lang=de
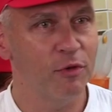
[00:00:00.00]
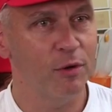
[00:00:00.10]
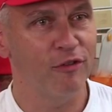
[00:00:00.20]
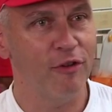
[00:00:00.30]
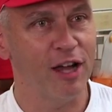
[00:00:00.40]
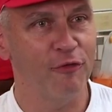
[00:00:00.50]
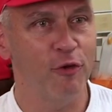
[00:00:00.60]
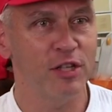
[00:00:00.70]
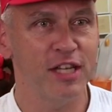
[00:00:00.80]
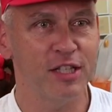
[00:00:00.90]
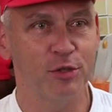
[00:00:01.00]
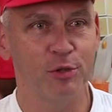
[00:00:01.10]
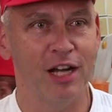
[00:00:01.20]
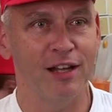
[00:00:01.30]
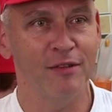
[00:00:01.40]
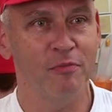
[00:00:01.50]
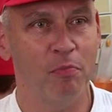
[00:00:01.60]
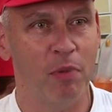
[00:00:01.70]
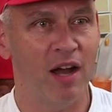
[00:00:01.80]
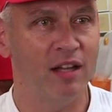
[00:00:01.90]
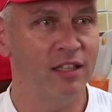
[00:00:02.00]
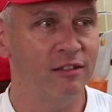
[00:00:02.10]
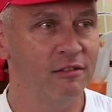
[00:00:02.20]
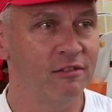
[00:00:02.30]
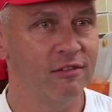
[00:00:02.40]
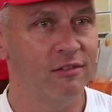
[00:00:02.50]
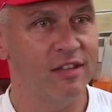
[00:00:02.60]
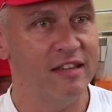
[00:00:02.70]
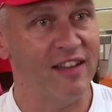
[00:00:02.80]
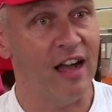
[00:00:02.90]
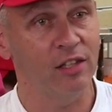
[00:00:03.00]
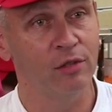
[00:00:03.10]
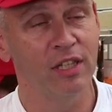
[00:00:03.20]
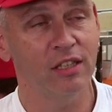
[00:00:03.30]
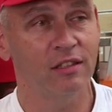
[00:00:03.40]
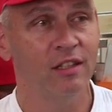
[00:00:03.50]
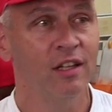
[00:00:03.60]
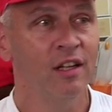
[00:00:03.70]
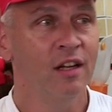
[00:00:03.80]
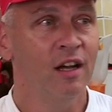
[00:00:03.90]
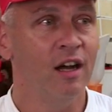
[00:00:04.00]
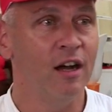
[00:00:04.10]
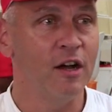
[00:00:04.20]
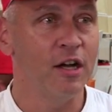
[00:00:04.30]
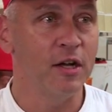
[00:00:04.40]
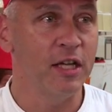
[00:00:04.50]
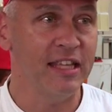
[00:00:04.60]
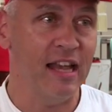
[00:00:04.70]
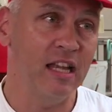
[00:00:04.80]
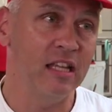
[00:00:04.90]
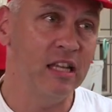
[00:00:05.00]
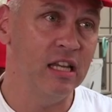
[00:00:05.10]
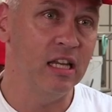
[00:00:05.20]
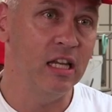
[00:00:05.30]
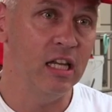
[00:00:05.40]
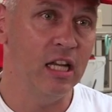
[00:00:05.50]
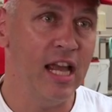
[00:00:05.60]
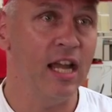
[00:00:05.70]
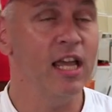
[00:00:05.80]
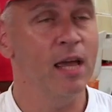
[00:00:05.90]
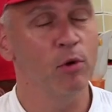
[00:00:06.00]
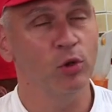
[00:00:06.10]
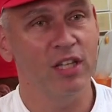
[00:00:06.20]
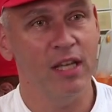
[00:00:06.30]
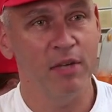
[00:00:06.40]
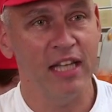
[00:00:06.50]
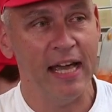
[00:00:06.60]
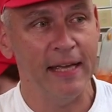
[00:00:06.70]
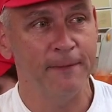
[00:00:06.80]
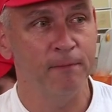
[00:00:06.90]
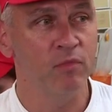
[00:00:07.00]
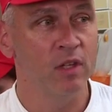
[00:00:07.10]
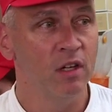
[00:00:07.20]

Wir fangen vor 6 Uhr an, planen den Tag durch. ich teile die Lehrlinge im Unternehmen ein,